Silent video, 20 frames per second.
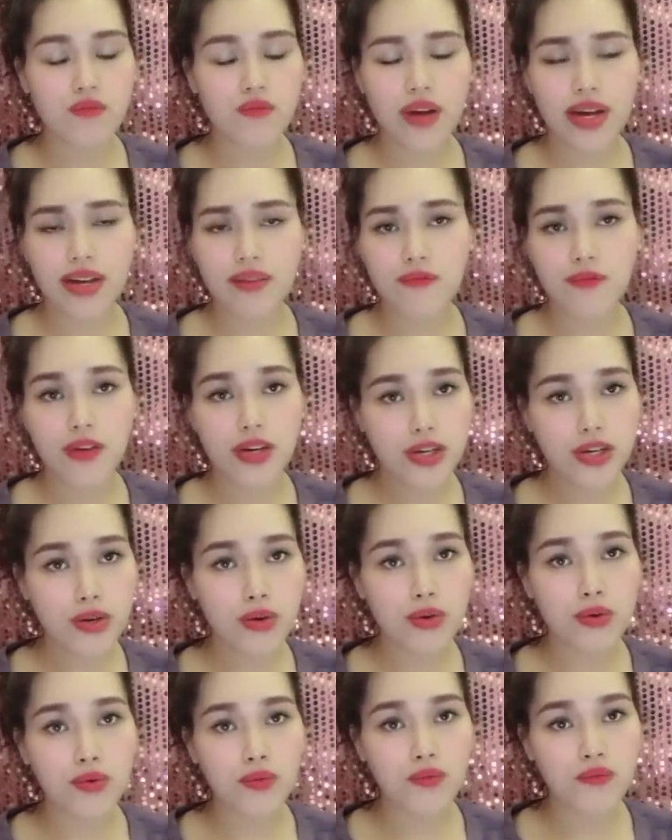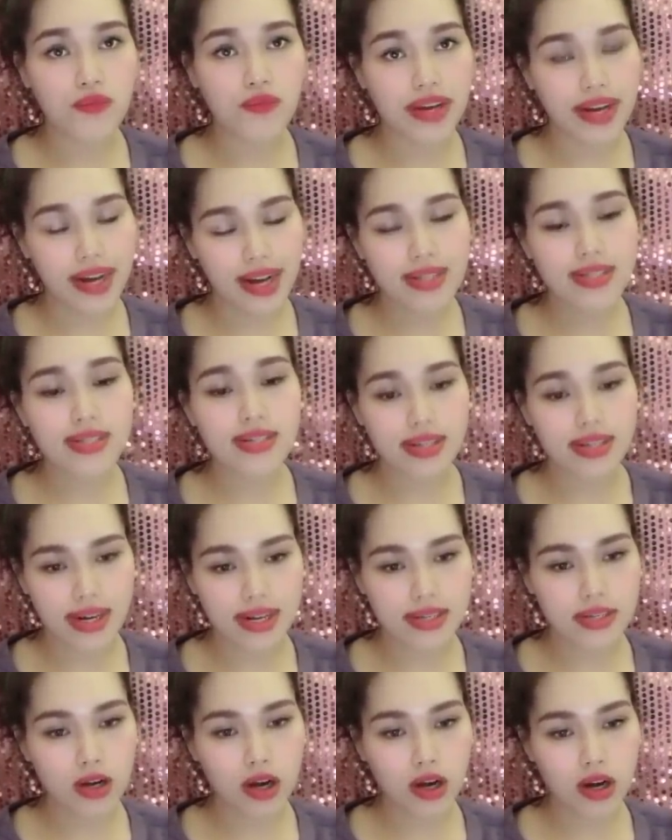phải phẫn nộ về gã sở
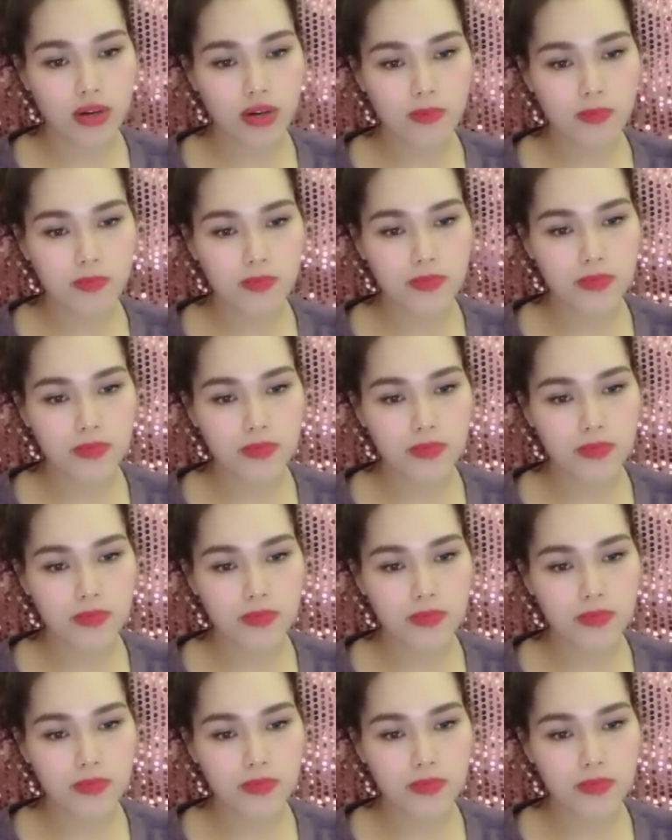khanh đó.